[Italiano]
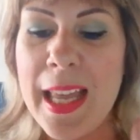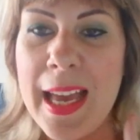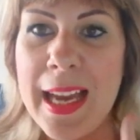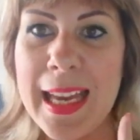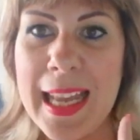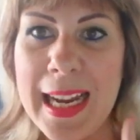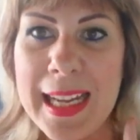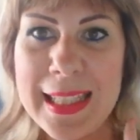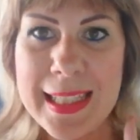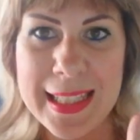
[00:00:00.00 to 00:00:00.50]

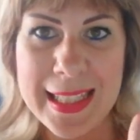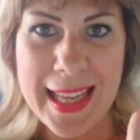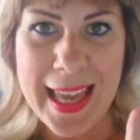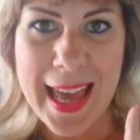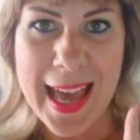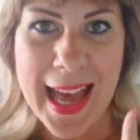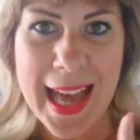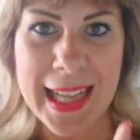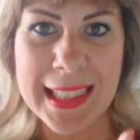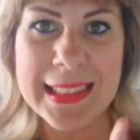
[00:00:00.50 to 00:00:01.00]
Grazie
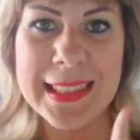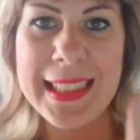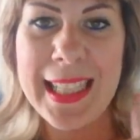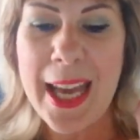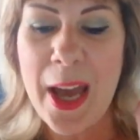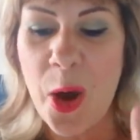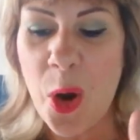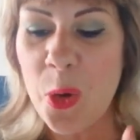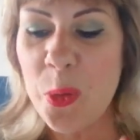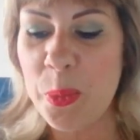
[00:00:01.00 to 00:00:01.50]
anche
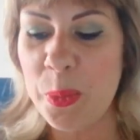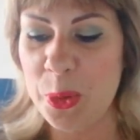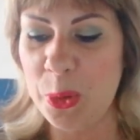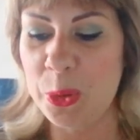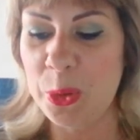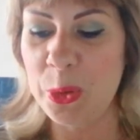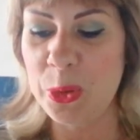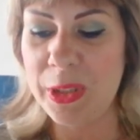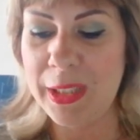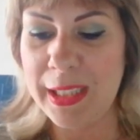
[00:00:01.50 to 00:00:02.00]
a un
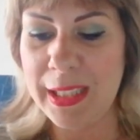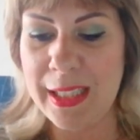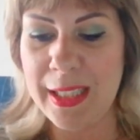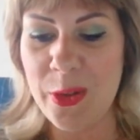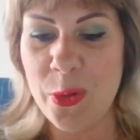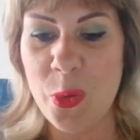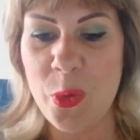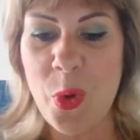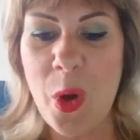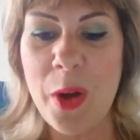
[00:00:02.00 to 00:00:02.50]

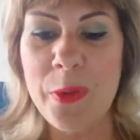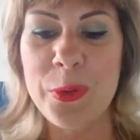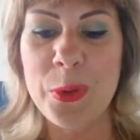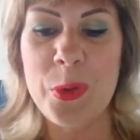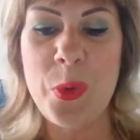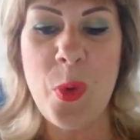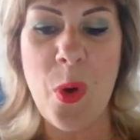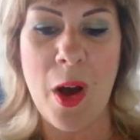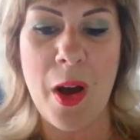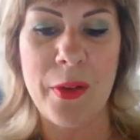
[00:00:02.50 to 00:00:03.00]
prodottino nuovo
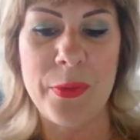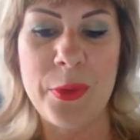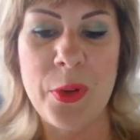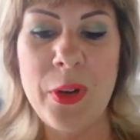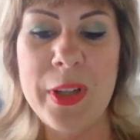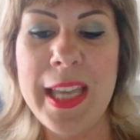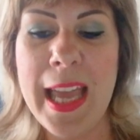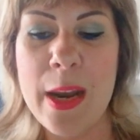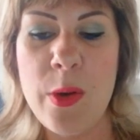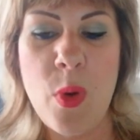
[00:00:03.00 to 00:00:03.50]

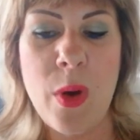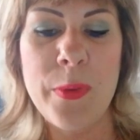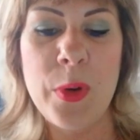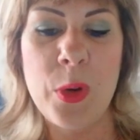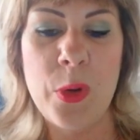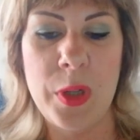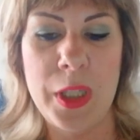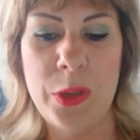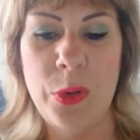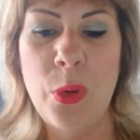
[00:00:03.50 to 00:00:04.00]
nuovo, che è il nuovo
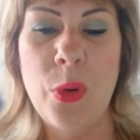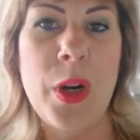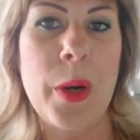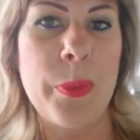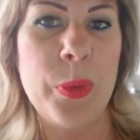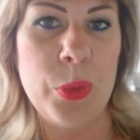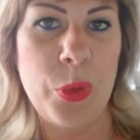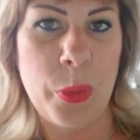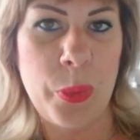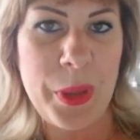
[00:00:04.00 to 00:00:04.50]
correttore
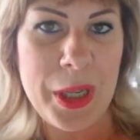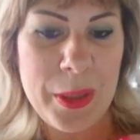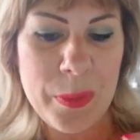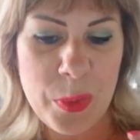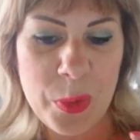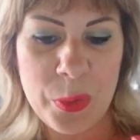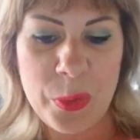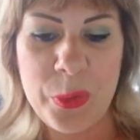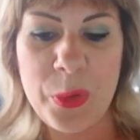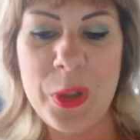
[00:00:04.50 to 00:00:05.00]
appunto per i
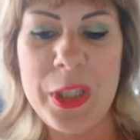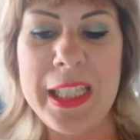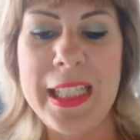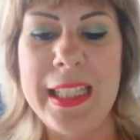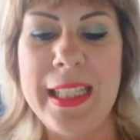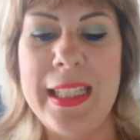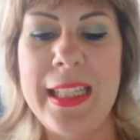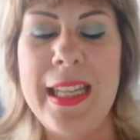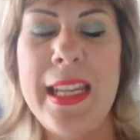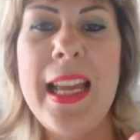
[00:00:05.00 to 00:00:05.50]

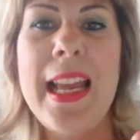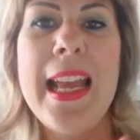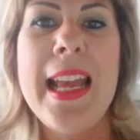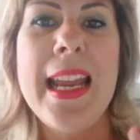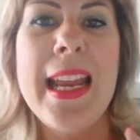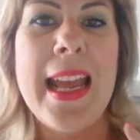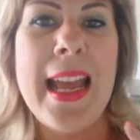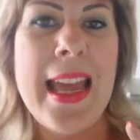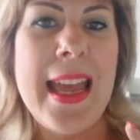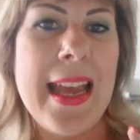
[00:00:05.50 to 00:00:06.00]
bruffolini,
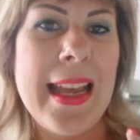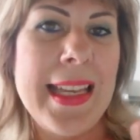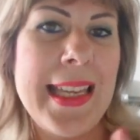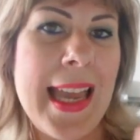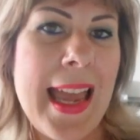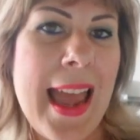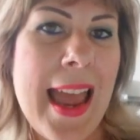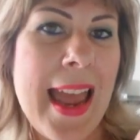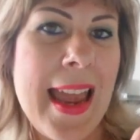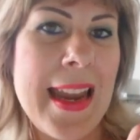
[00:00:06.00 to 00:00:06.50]
eh, che
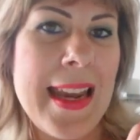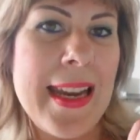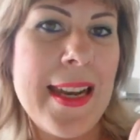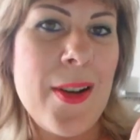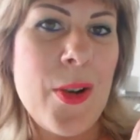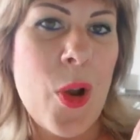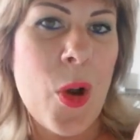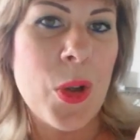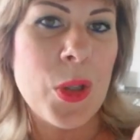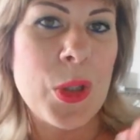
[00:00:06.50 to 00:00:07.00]
è il
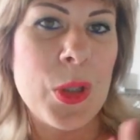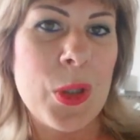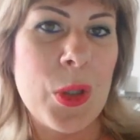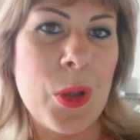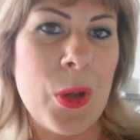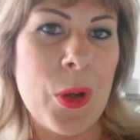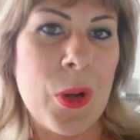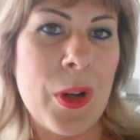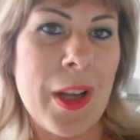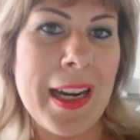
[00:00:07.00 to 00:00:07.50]

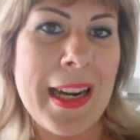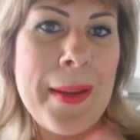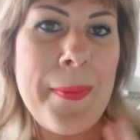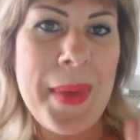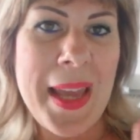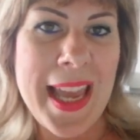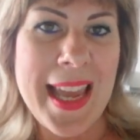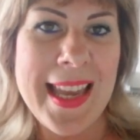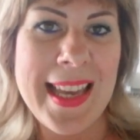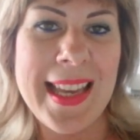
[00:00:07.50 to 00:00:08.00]
nostro
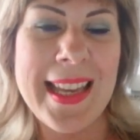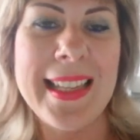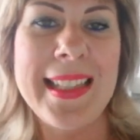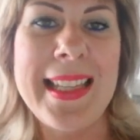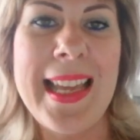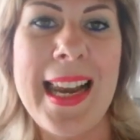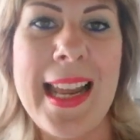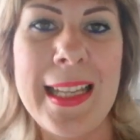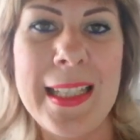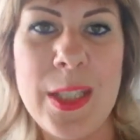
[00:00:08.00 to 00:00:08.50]
remake
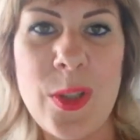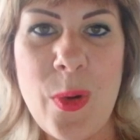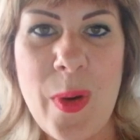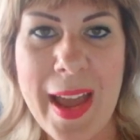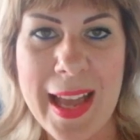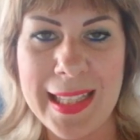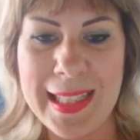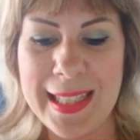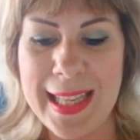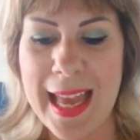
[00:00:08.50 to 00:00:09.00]

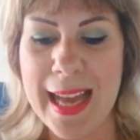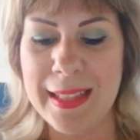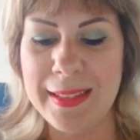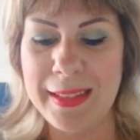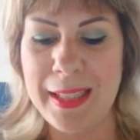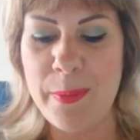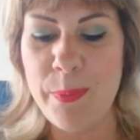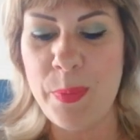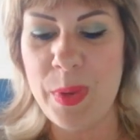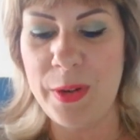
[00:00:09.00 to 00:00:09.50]
dell'SOS
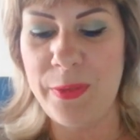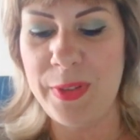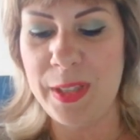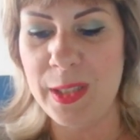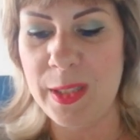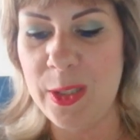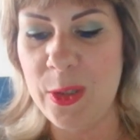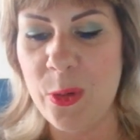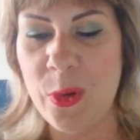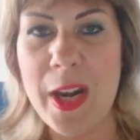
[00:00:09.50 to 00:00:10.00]

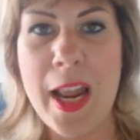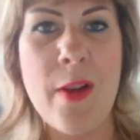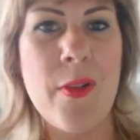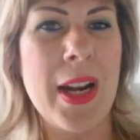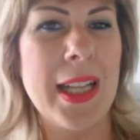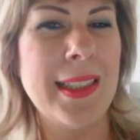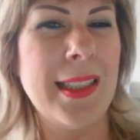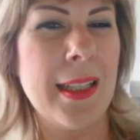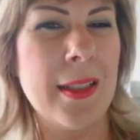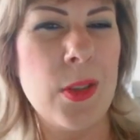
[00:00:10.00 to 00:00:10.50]
anti-imperfezione. Ha
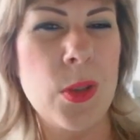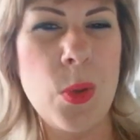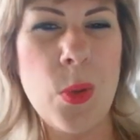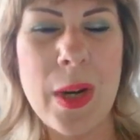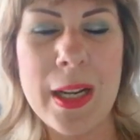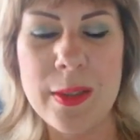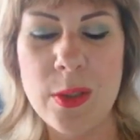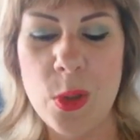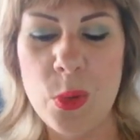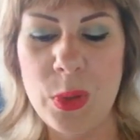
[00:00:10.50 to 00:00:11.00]
una
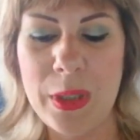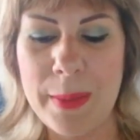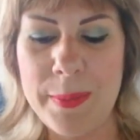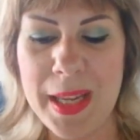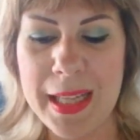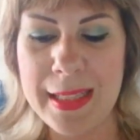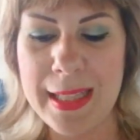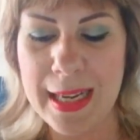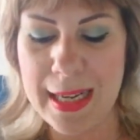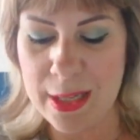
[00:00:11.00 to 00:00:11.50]
textura
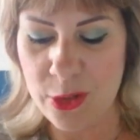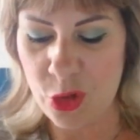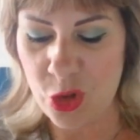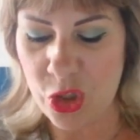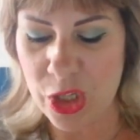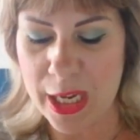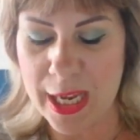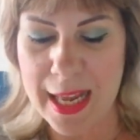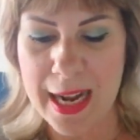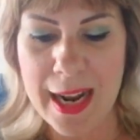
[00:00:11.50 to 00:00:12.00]
assolutamente
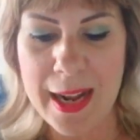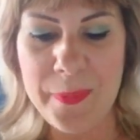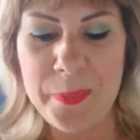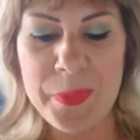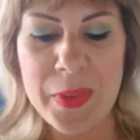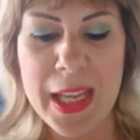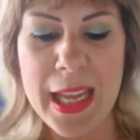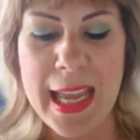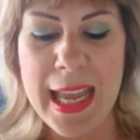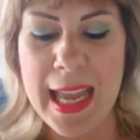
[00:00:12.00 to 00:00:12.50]
leggera
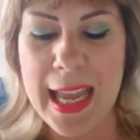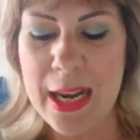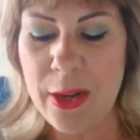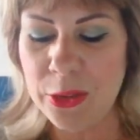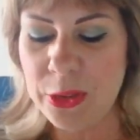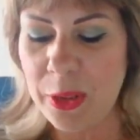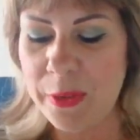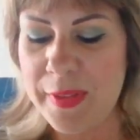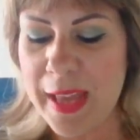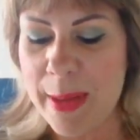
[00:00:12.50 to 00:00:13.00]
e lo
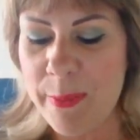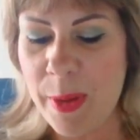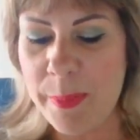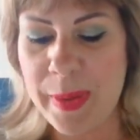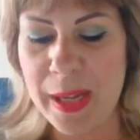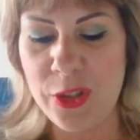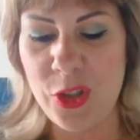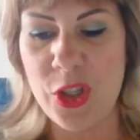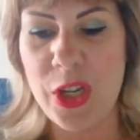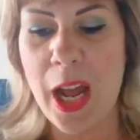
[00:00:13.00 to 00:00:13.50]
troviamo a
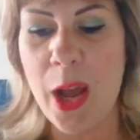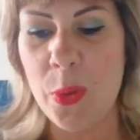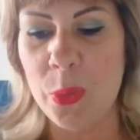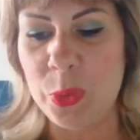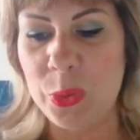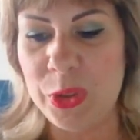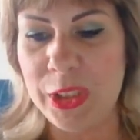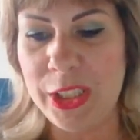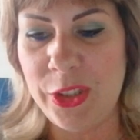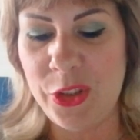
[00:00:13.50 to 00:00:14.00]
pagina
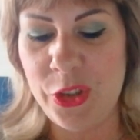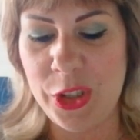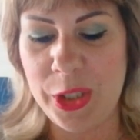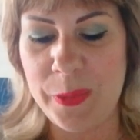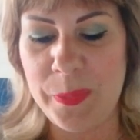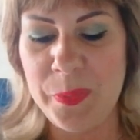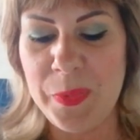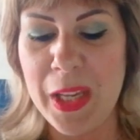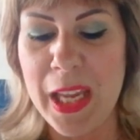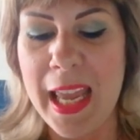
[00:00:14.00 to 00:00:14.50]

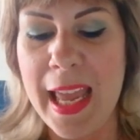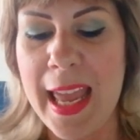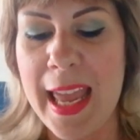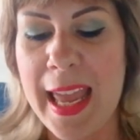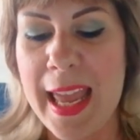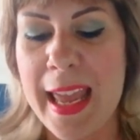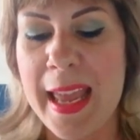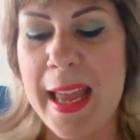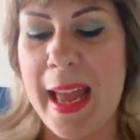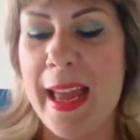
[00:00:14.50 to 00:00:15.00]
11.
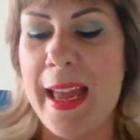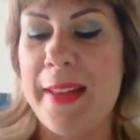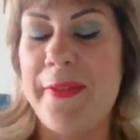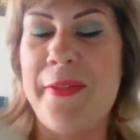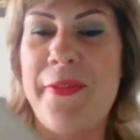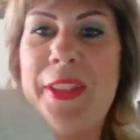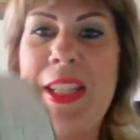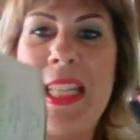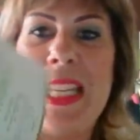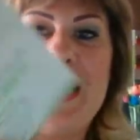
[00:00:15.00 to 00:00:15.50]
E
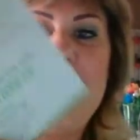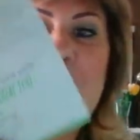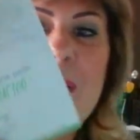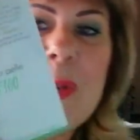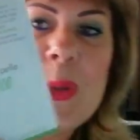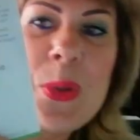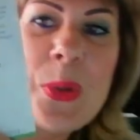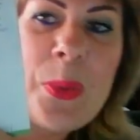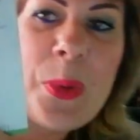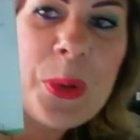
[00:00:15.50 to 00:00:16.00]
vedete
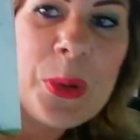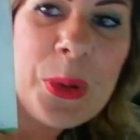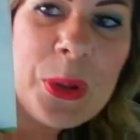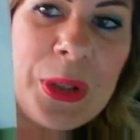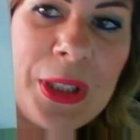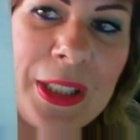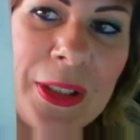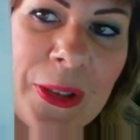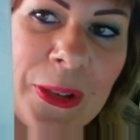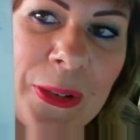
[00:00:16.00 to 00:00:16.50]
questo
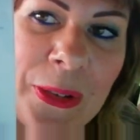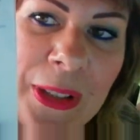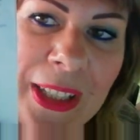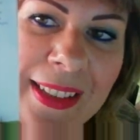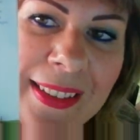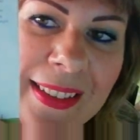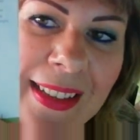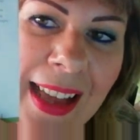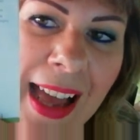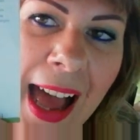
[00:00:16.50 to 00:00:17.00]
prodottino qui.
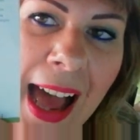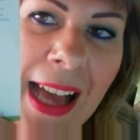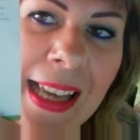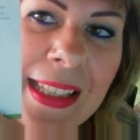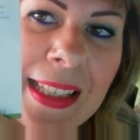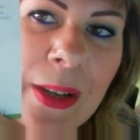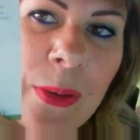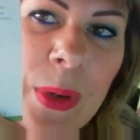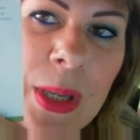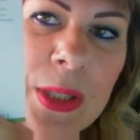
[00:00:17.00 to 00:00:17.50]

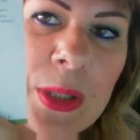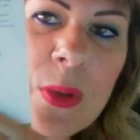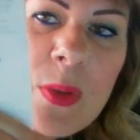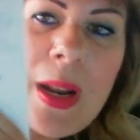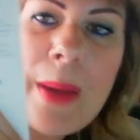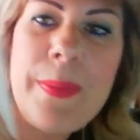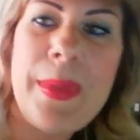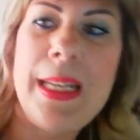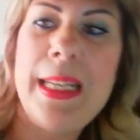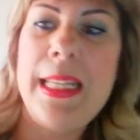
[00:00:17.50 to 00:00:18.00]
Anche questa è
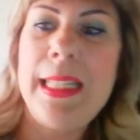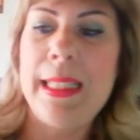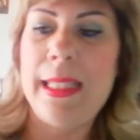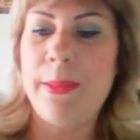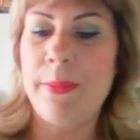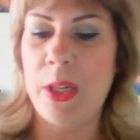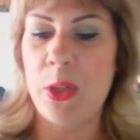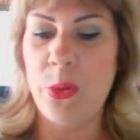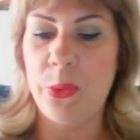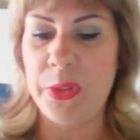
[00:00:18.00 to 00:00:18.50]
una
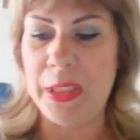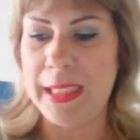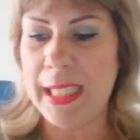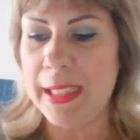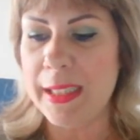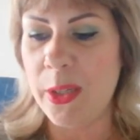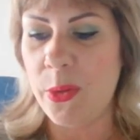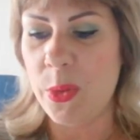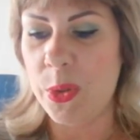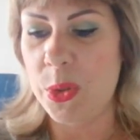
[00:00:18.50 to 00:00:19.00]
bellissima novità
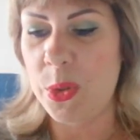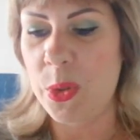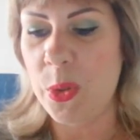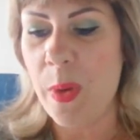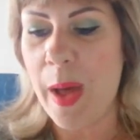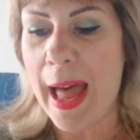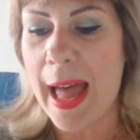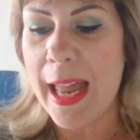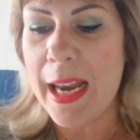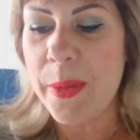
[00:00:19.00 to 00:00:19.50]
di questo
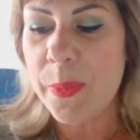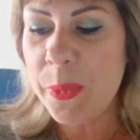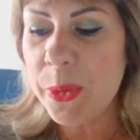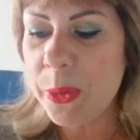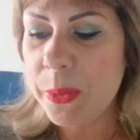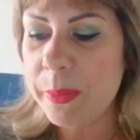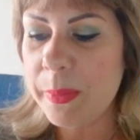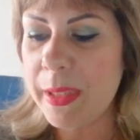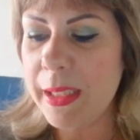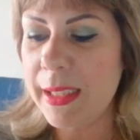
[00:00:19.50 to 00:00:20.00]

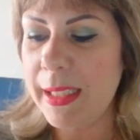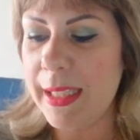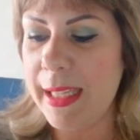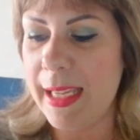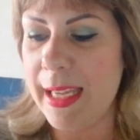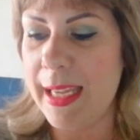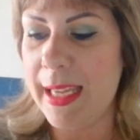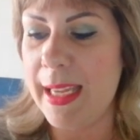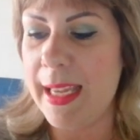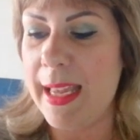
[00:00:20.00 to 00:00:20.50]
album
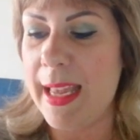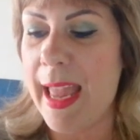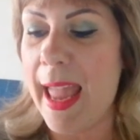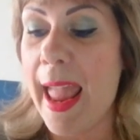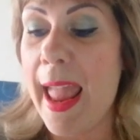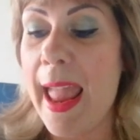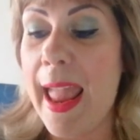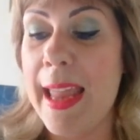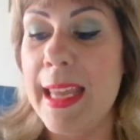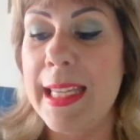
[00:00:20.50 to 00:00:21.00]
e
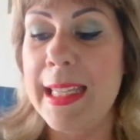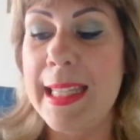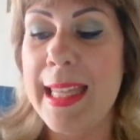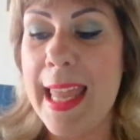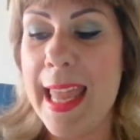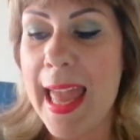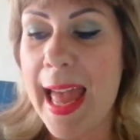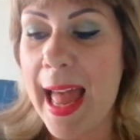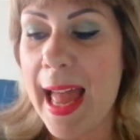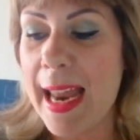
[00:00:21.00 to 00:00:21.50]
è
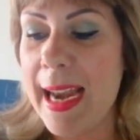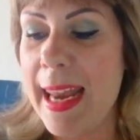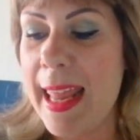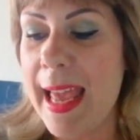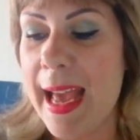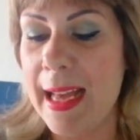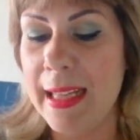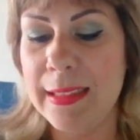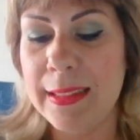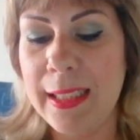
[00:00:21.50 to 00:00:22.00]
ideale
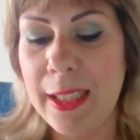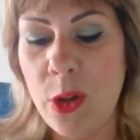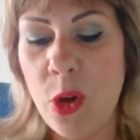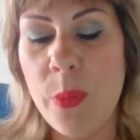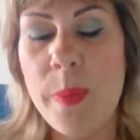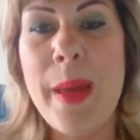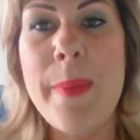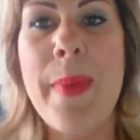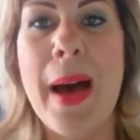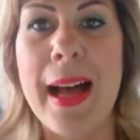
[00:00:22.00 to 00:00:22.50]
anche
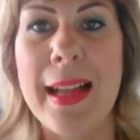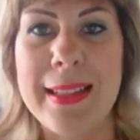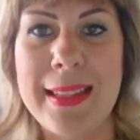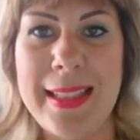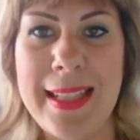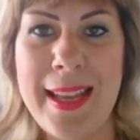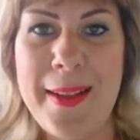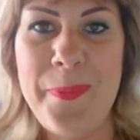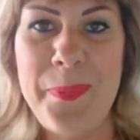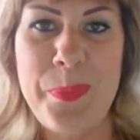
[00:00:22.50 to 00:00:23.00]
come
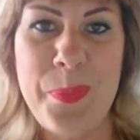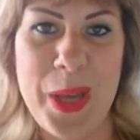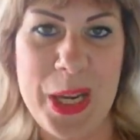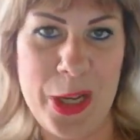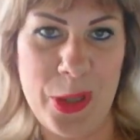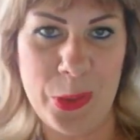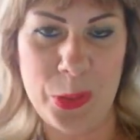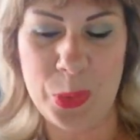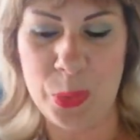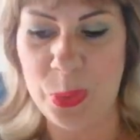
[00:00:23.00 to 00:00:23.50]
base per
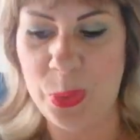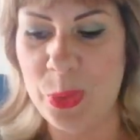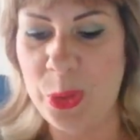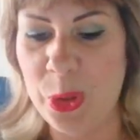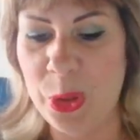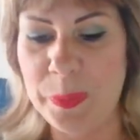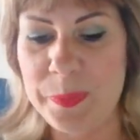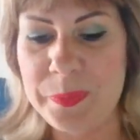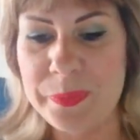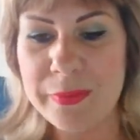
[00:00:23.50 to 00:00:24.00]
il
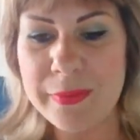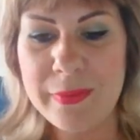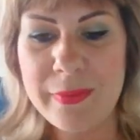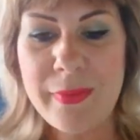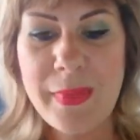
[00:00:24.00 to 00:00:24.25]
trucco.